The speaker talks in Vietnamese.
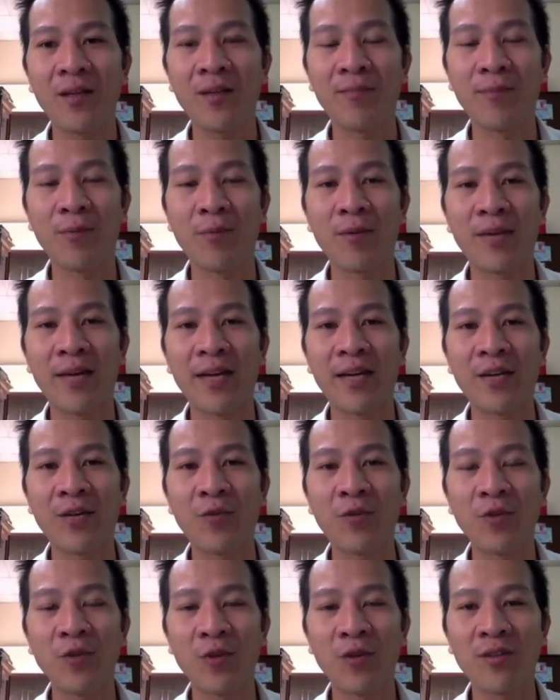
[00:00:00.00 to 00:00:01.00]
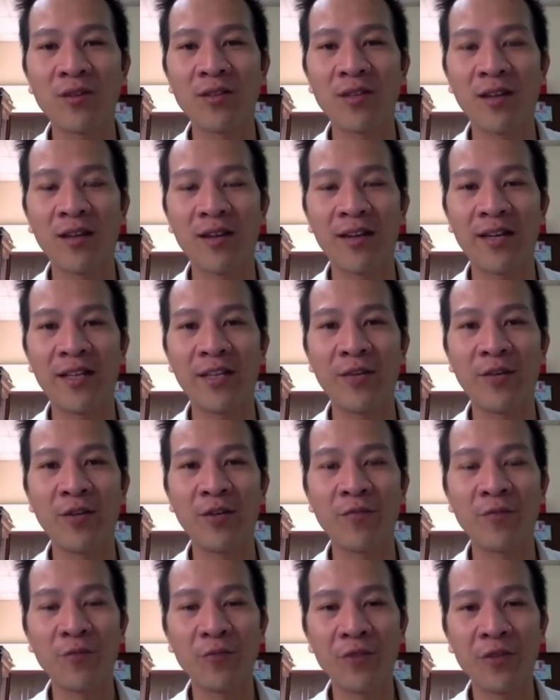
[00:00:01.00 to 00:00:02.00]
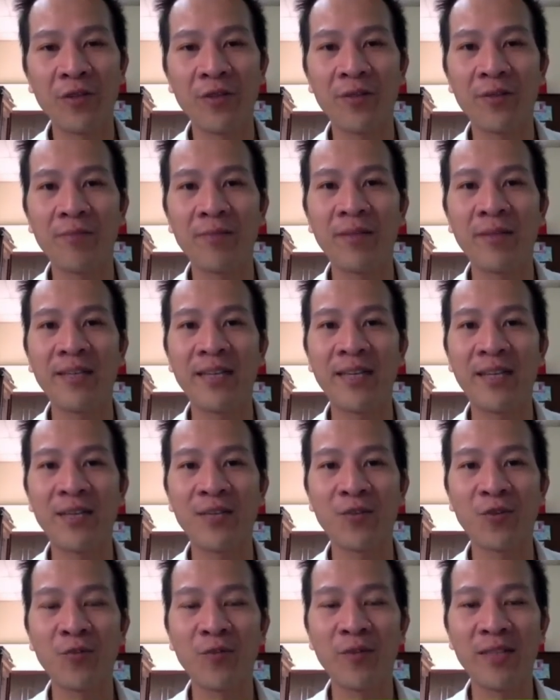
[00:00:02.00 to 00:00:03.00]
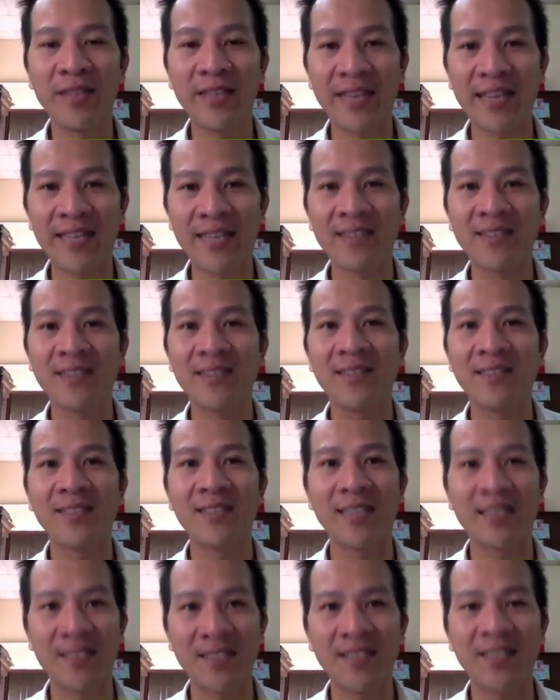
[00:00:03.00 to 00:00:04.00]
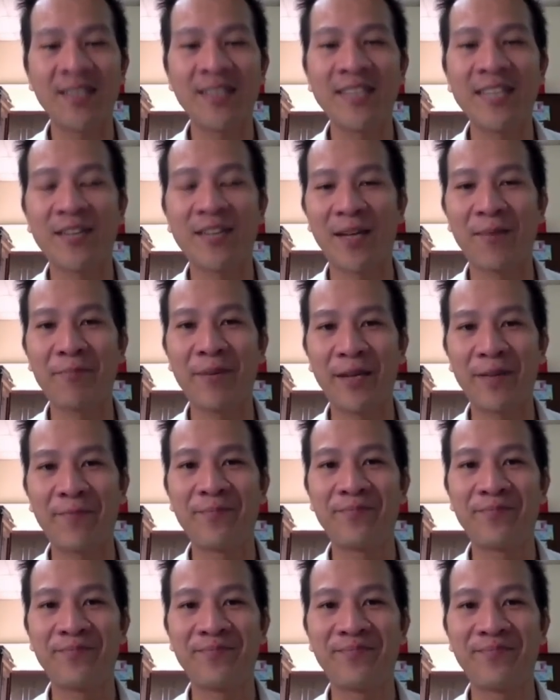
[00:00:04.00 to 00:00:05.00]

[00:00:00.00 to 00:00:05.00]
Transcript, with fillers: một ngày cuối tuần thật là nhiều niềm vui bên gia đình của mình nha. Dạ, xin kính chào tạm biệt.